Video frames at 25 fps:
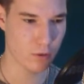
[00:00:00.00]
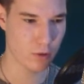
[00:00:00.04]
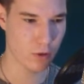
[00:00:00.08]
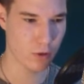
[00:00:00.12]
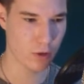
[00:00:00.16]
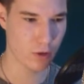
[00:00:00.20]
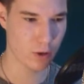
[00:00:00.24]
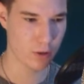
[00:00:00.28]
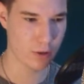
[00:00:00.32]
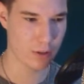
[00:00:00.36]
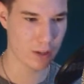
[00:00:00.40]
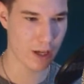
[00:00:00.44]

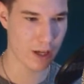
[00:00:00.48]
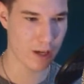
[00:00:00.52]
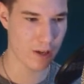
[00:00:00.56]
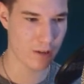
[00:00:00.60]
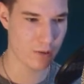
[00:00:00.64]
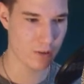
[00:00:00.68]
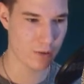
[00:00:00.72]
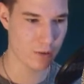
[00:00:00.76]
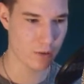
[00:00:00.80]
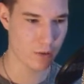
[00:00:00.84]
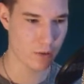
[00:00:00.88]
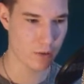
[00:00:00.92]
Und
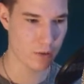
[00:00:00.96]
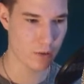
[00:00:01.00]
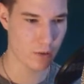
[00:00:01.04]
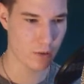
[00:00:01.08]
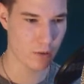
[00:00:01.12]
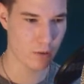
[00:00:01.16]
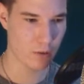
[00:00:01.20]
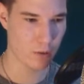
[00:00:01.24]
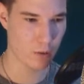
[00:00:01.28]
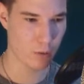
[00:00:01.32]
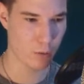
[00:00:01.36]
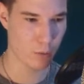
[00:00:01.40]
rennen.
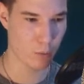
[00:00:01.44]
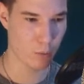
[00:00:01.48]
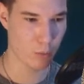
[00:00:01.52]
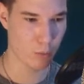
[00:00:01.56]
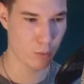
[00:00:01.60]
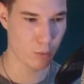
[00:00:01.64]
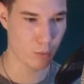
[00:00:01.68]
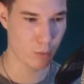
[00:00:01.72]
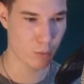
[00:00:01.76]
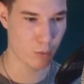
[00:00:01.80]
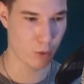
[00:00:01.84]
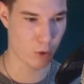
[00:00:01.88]

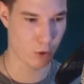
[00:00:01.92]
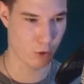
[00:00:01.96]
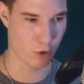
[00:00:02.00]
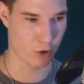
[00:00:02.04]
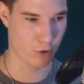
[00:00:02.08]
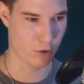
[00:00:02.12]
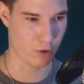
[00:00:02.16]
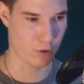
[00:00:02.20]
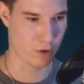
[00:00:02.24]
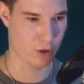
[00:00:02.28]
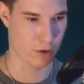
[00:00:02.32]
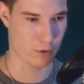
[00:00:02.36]
Oh
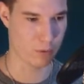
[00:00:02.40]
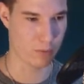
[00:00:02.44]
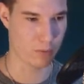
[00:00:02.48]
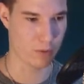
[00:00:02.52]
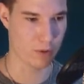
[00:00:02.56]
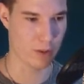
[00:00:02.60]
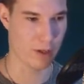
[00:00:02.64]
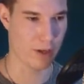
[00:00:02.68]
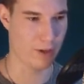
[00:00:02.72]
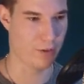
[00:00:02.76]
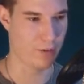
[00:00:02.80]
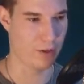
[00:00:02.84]
Gott. Ach,
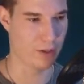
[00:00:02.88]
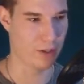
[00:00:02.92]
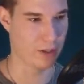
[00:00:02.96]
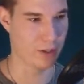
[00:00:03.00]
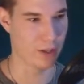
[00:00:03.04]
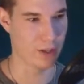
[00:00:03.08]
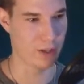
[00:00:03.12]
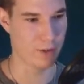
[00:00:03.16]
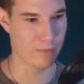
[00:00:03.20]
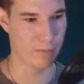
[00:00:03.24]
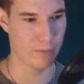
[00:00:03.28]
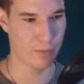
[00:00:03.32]
kein Ding,
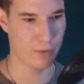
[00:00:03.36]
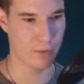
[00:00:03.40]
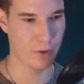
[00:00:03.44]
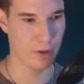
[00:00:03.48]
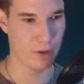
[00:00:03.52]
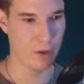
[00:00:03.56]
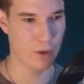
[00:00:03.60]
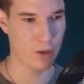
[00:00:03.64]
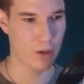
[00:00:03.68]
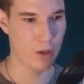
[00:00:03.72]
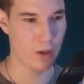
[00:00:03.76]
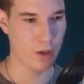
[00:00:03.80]
ey.
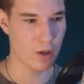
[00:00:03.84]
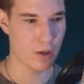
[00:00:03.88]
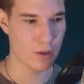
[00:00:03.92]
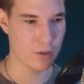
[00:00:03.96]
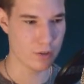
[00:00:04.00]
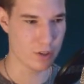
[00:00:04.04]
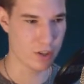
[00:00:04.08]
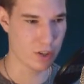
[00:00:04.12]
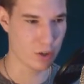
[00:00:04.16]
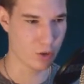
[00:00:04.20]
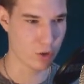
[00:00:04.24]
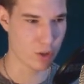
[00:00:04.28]

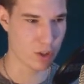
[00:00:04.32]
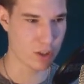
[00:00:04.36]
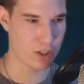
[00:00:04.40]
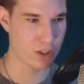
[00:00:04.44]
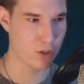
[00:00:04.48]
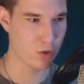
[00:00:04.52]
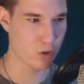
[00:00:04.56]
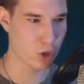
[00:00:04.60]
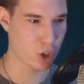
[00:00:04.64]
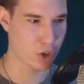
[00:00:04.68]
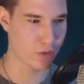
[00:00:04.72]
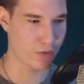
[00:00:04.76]
Sieht nur, das
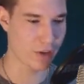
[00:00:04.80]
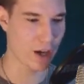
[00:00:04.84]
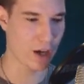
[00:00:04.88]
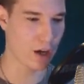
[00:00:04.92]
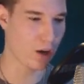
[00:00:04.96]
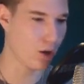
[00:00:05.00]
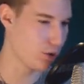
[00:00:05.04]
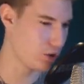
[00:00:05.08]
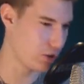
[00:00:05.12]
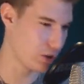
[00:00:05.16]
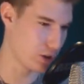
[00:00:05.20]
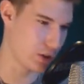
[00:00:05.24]
sieht nur schwer
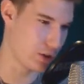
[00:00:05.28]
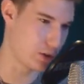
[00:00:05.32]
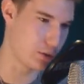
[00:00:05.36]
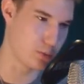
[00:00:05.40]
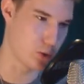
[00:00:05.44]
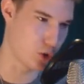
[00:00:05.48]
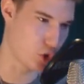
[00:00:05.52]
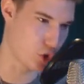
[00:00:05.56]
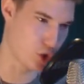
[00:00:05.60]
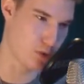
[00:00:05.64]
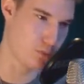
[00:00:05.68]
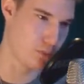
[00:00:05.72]
aus. Ist es
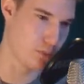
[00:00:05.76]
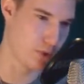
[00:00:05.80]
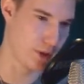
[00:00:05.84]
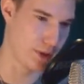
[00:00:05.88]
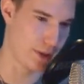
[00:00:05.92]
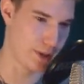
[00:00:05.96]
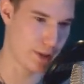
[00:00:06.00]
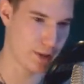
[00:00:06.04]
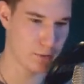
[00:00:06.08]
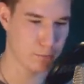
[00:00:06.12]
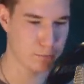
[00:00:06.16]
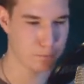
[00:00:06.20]
bestimmt
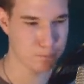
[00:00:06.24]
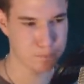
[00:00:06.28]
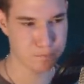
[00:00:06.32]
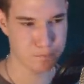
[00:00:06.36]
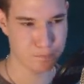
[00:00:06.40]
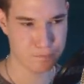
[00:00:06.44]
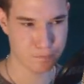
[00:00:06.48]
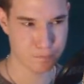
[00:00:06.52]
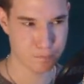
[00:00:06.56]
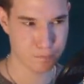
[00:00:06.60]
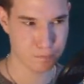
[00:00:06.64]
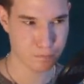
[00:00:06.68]
nicht.
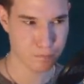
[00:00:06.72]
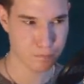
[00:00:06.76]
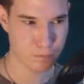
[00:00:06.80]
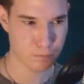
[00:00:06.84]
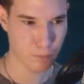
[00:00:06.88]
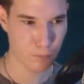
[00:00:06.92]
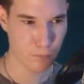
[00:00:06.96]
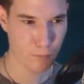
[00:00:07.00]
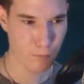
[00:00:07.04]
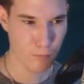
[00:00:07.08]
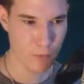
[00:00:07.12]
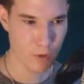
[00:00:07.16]

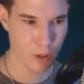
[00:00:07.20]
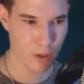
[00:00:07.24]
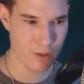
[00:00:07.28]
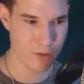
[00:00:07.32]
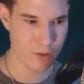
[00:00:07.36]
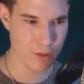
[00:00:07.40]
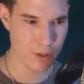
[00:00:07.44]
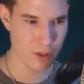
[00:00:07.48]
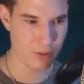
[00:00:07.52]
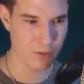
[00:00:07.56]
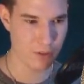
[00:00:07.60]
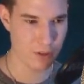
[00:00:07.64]

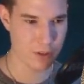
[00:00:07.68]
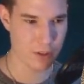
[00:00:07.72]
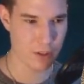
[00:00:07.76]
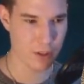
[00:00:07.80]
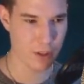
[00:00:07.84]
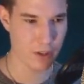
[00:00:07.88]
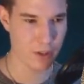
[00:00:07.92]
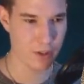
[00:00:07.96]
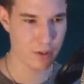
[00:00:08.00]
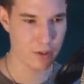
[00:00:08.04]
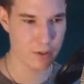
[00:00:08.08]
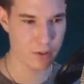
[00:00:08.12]
Ist hier irgendwas
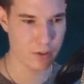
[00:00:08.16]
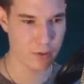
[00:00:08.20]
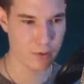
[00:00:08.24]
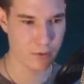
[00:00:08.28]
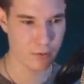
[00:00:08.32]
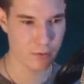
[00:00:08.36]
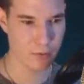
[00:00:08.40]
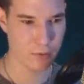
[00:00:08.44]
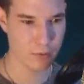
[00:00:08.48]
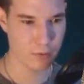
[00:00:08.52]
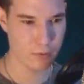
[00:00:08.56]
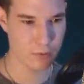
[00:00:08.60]
Geiles?
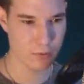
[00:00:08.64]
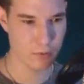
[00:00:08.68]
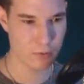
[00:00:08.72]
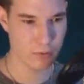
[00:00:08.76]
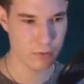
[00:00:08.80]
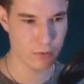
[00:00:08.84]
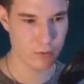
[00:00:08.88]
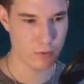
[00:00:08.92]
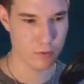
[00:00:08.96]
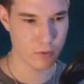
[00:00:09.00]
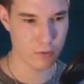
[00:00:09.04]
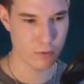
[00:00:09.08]

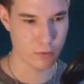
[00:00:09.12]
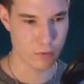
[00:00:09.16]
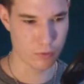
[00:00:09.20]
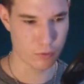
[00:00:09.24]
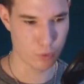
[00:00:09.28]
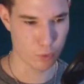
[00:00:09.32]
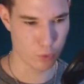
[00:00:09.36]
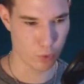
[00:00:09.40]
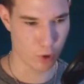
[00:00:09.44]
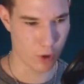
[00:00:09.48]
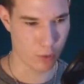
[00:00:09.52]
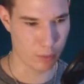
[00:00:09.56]

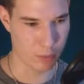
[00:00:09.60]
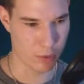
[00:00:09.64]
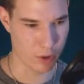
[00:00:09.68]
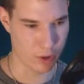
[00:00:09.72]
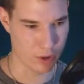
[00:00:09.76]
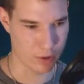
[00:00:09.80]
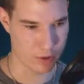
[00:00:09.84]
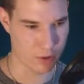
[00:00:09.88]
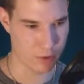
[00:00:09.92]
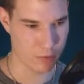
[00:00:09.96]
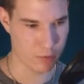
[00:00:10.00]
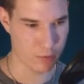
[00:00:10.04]
Ja, ein
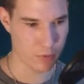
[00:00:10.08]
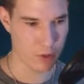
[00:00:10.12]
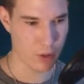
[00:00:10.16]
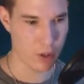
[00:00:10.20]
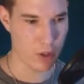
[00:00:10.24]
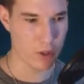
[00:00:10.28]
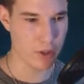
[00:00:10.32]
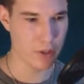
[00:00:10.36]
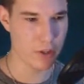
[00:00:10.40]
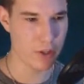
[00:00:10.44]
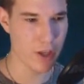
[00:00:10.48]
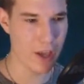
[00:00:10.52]
Pilz.
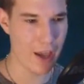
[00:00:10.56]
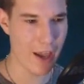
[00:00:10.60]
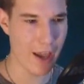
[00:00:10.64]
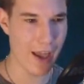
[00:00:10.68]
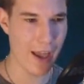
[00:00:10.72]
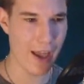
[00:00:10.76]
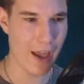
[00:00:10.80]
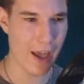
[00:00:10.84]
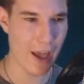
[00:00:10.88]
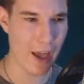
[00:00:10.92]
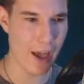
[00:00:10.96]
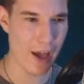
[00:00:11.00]

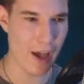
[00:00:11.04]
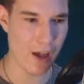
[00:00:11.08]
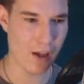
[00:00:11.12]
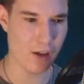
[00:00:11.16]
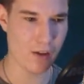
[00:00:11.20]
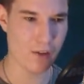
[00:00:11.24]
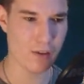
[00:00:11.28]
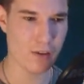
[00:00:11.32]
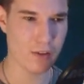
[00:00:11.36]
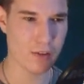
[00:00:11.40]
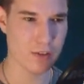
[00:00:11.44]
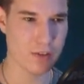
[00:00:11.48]

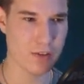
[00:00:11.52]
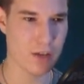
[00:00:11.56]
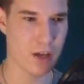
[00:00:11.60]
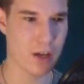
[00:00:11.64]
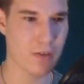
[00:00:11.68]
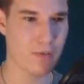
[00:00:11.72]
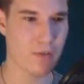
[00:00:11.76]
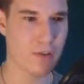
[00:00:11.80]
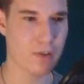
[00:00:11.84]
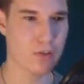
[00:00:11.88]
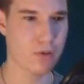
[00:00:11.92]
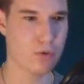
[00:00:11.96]
Yeah! Ist da
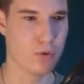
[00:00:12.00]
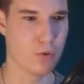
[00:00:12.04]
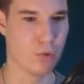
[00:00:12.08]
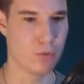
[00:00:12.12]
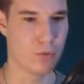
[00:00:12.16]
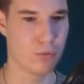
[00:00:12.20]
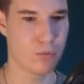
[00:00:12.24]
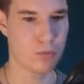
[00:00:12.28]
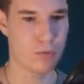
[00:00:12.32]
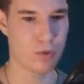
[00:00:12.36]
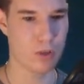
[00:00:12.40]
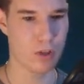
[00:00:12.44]
irgendwas? Nö.
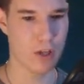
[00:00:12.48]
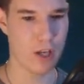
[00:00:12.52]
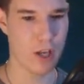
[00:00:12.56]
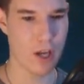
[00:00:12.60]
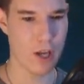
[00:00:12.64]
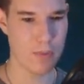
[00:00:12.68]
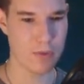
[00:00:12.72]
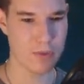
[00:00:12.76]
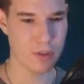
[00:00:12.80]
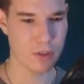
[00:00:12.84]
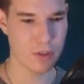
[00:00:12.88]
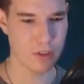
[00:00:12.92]

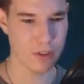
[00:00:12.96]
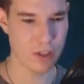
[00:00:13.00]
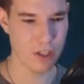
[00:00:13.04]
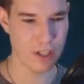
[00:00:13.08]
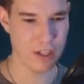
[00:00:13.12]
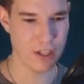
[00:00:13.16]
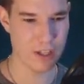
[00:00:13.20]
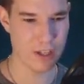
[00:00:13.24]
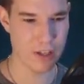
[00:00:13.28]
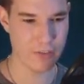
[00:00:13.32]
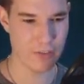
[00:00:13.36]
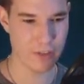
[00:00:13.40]

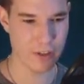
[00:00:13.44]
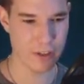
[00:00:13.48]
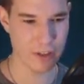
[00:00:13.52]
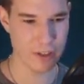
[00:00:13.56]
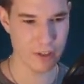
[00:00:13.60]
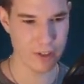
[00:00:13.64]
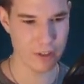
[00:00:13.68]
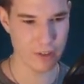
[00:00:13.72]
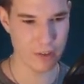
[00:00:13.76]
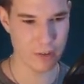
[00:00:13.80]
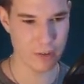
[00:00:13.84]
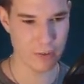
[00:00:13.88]
Absolutely nothing.